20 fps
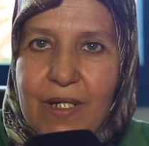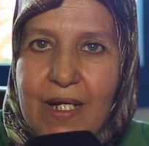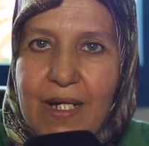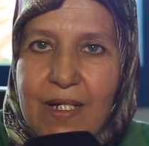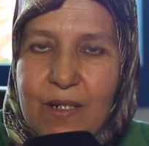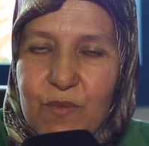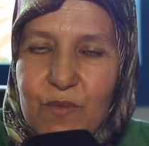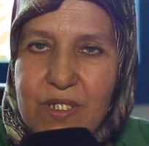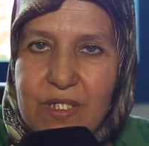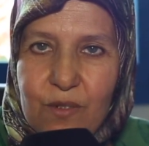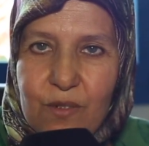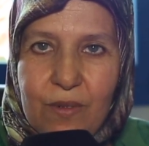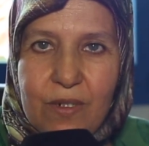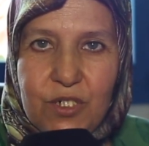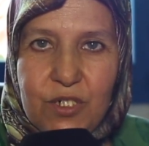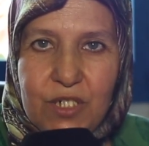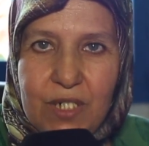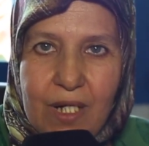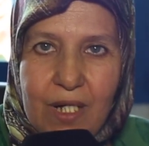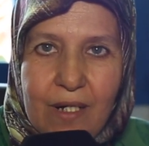على مستوى
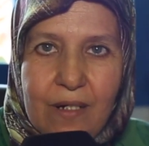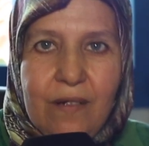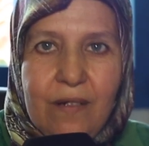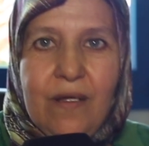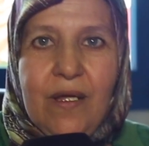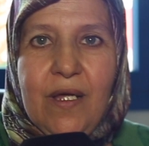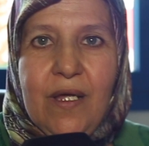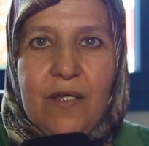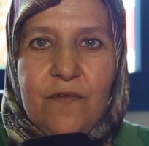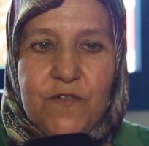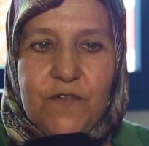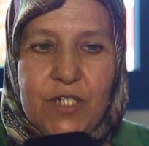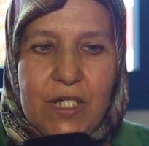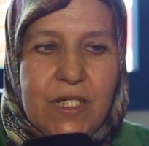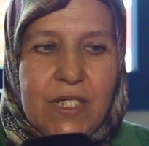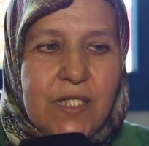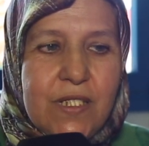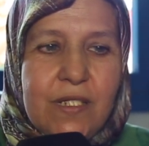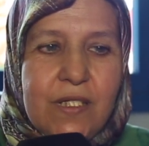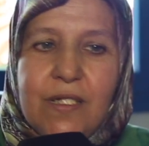الجهة
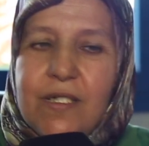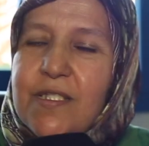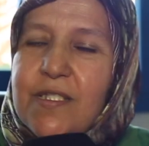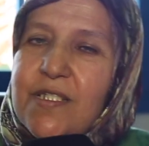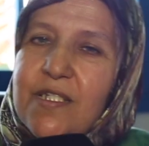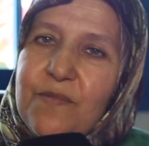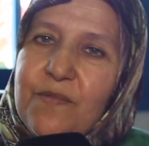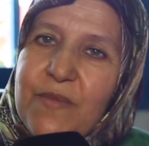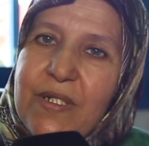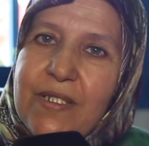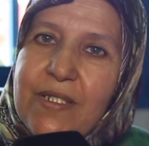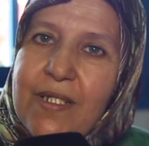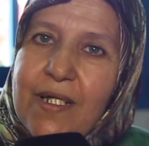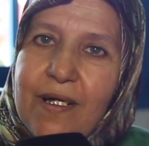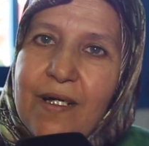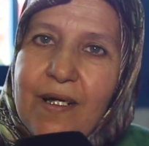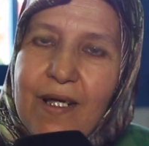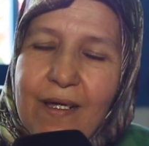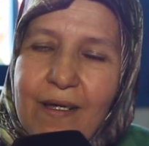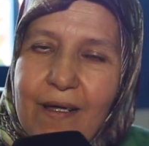بشخص
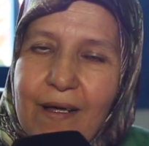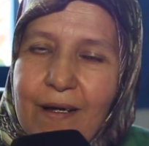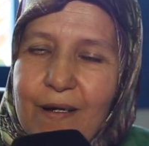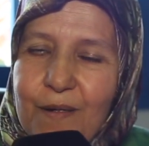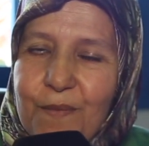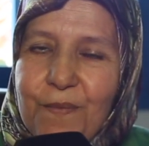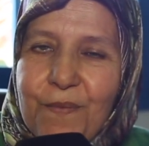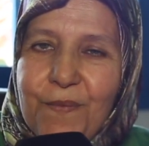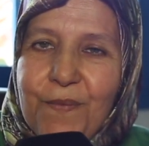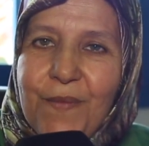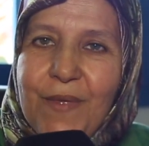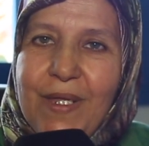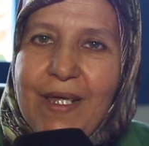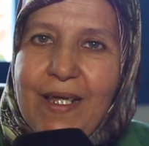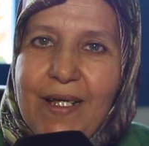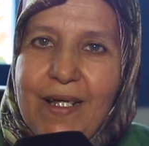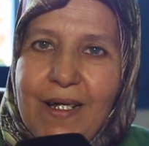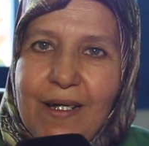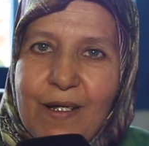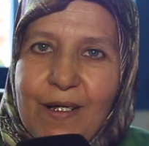تلميذة رائعة
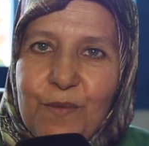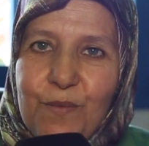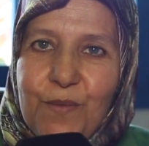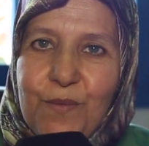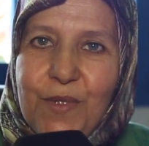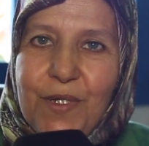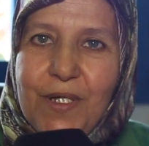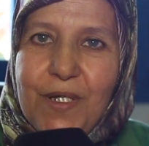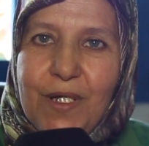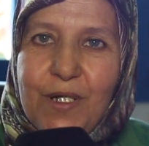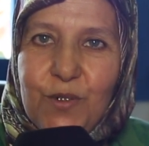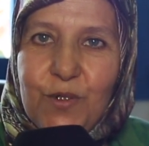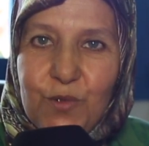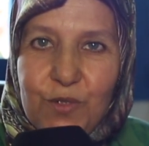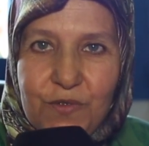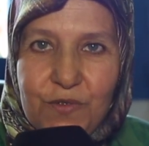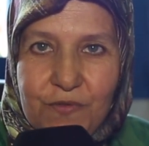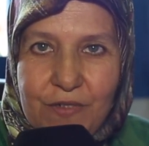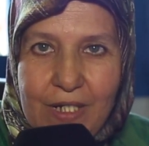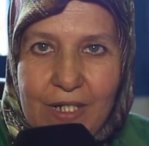إكرام
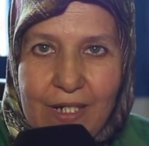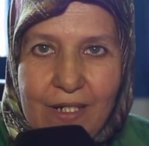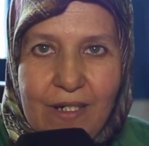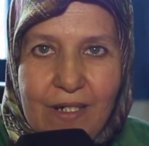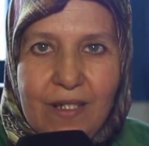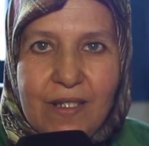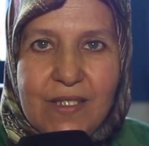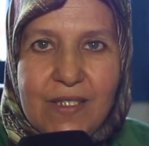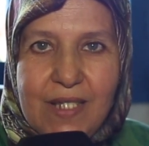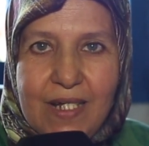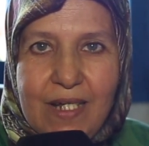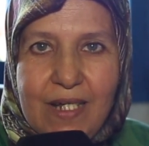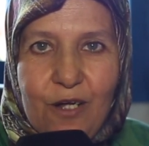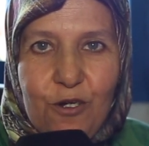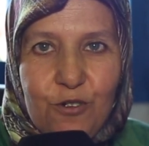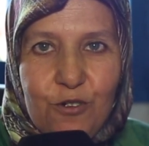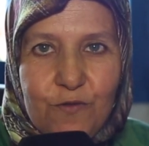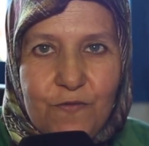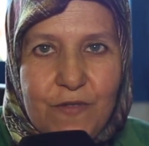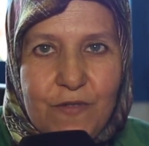لطفية ثانية
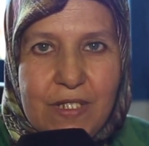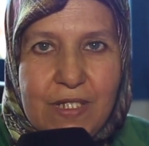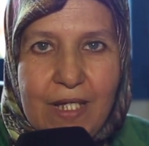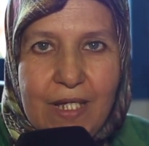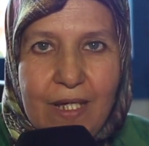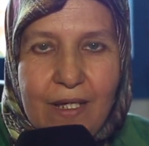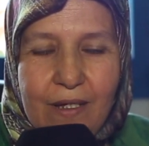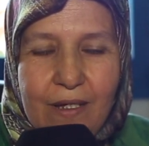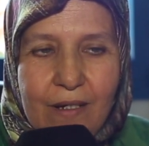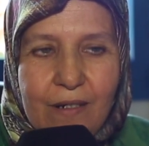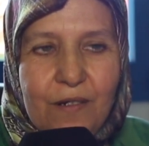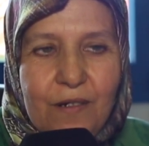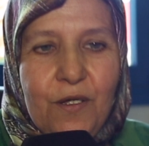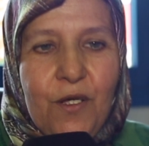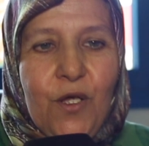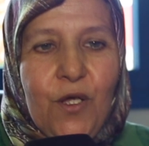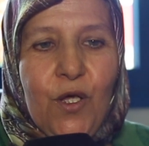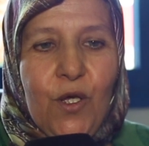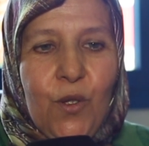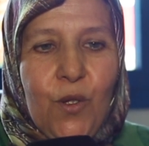علوم فيزيائية
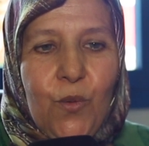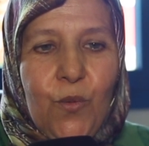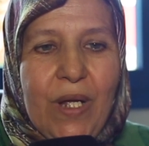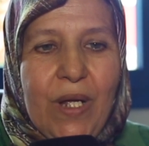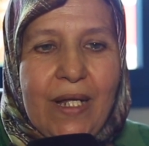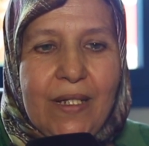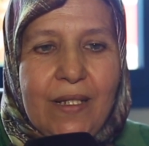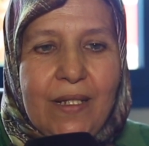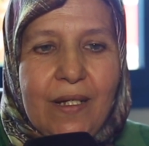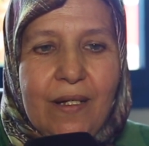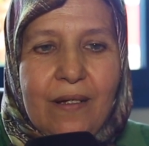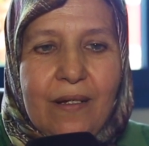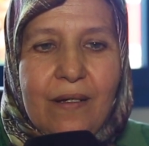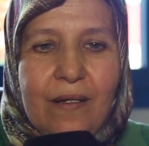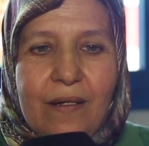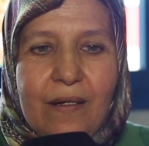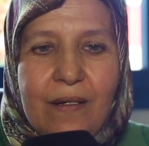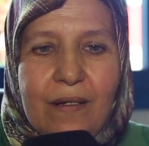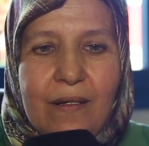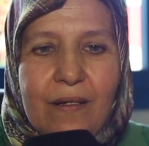وهذا
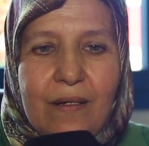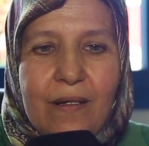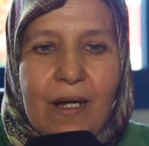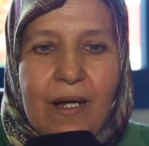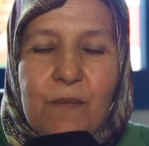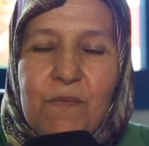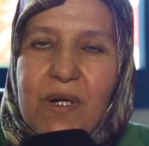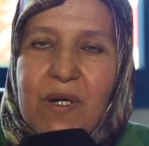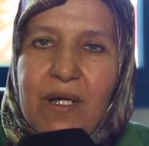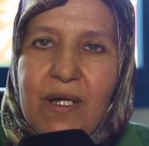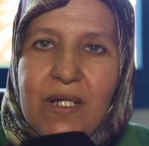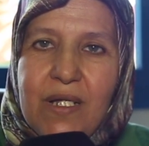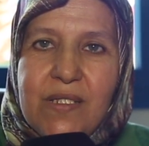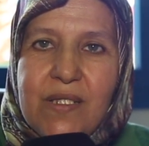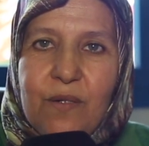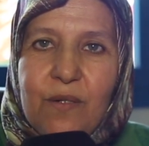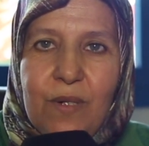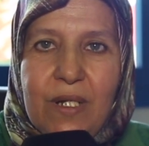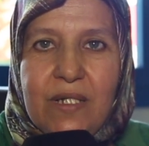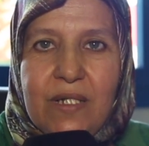أمر
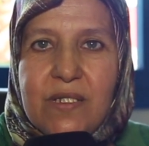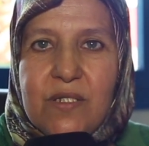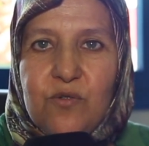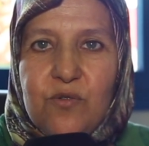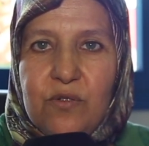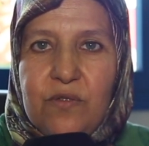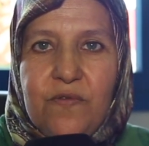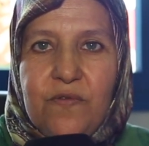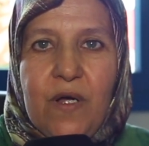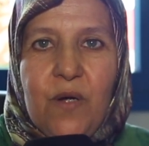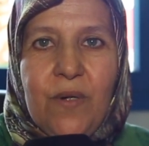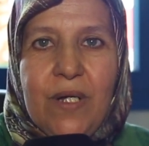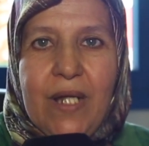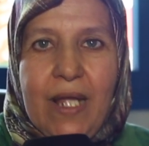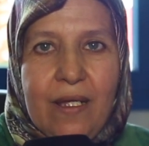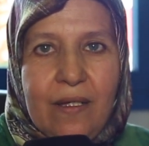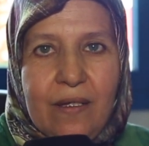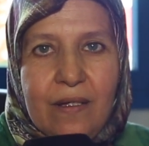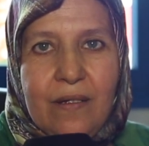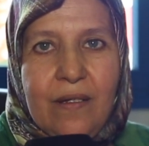ليس وليد الصدفة
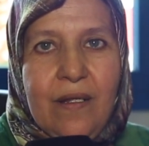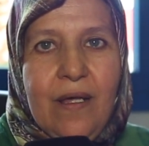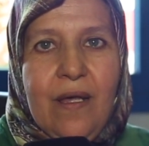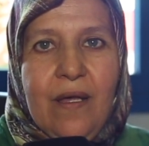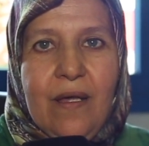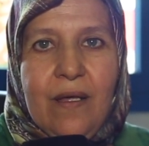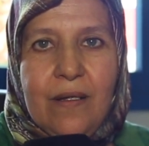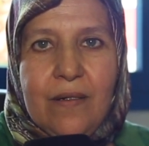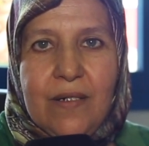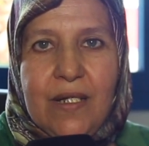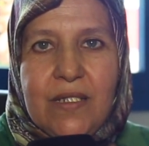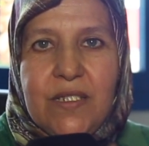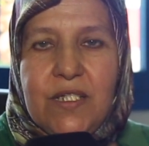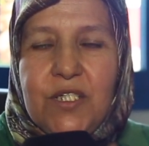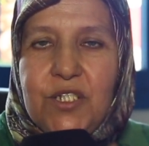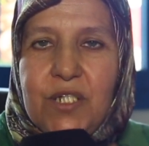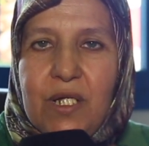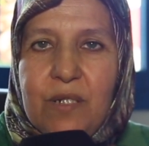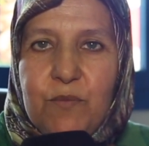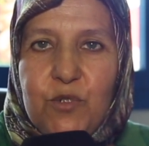ولكن
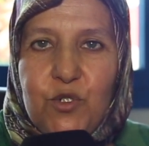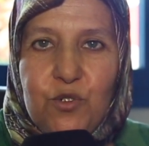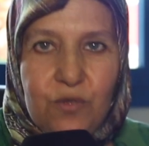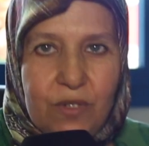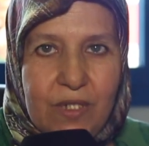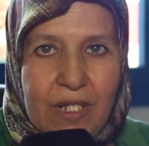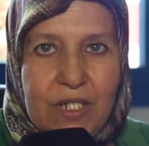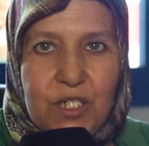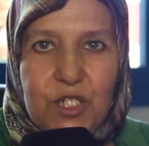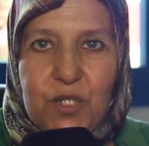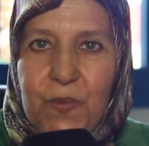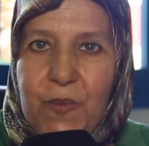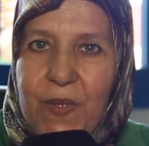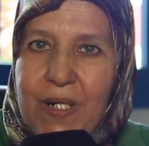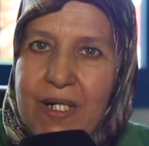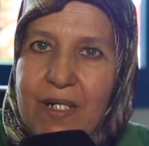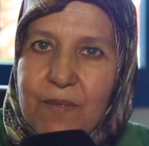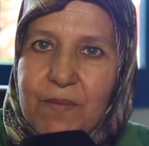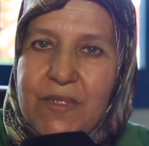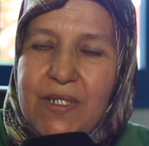نتيجة لمجهودات
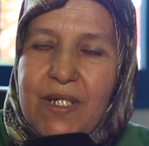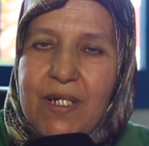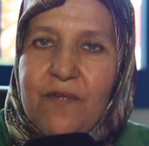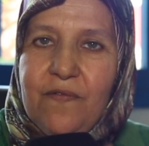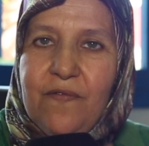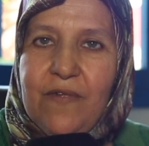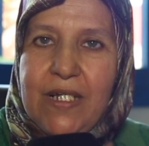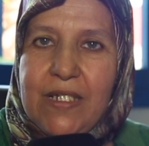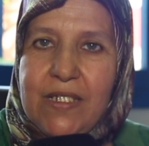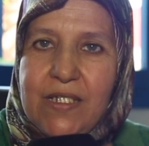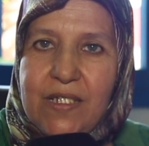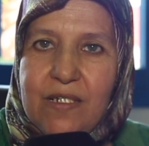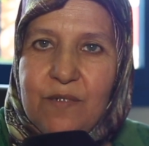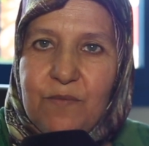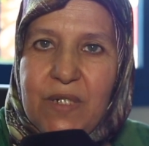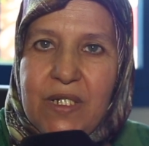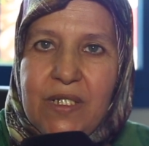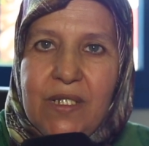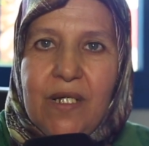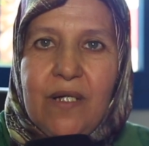جبارة من طرف لا
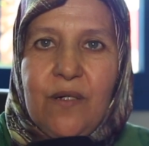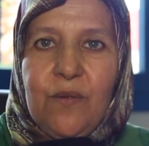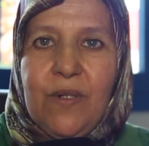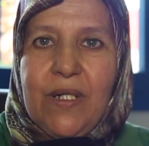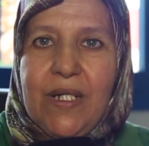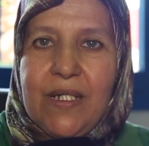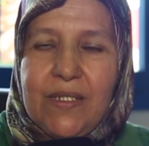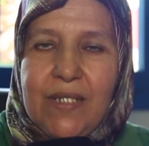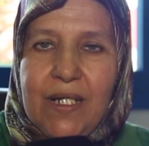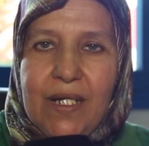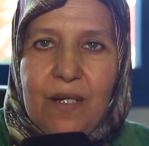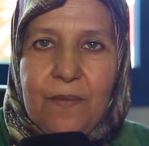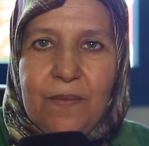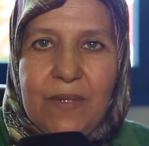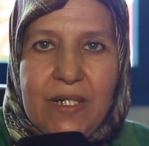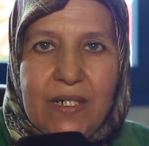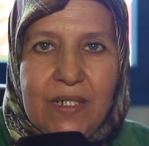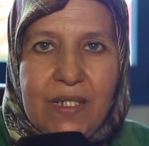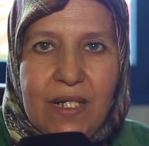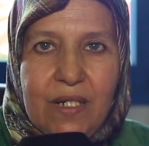التلميذة ولا الطاقم
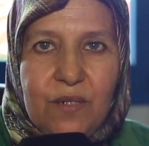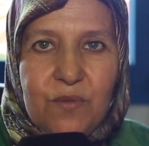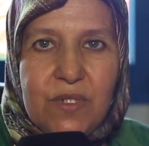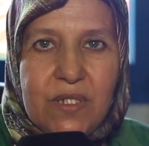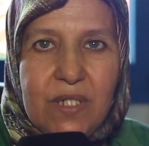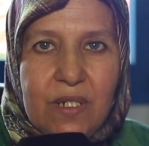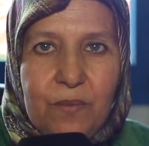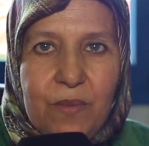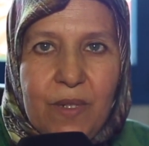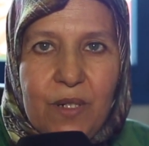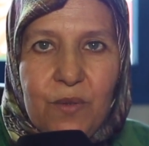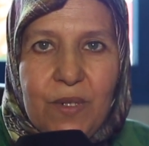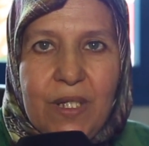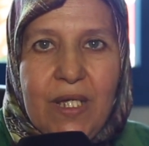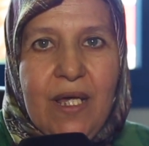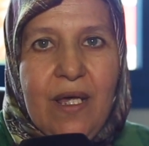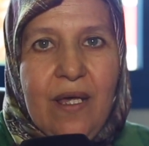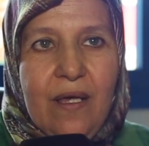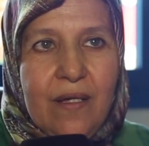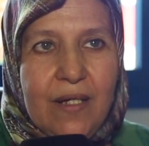الإداري والتربوي
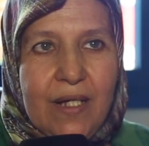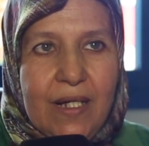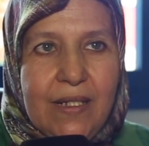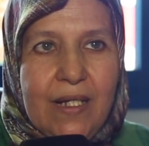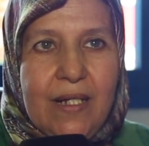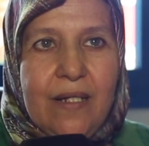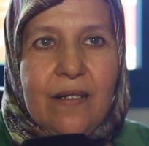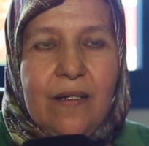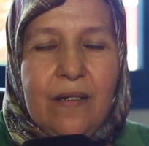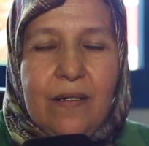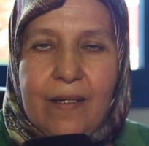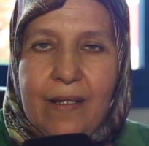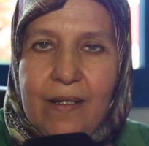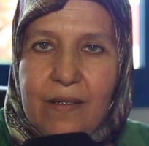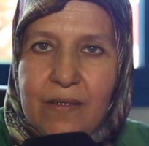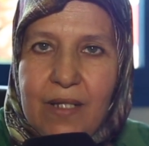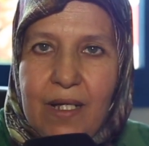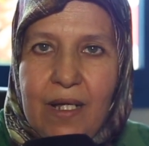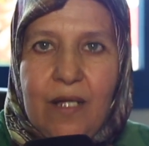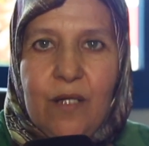كذلك اللي
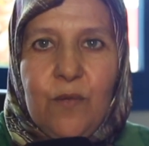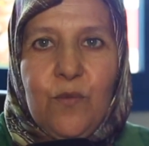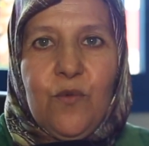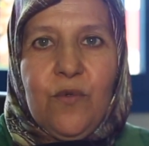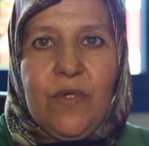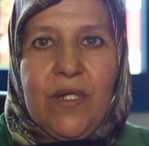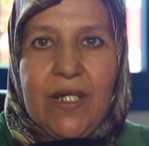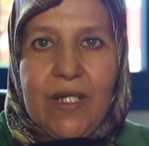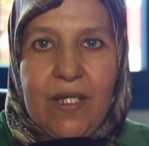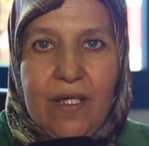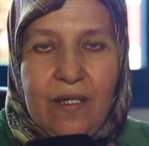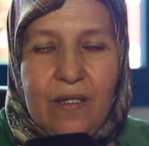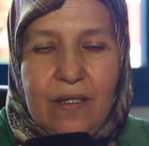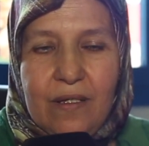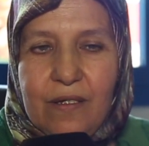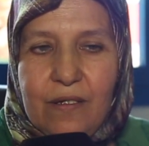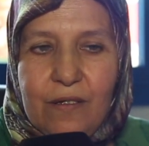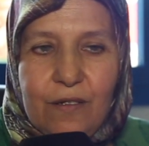كيدعم واللي كي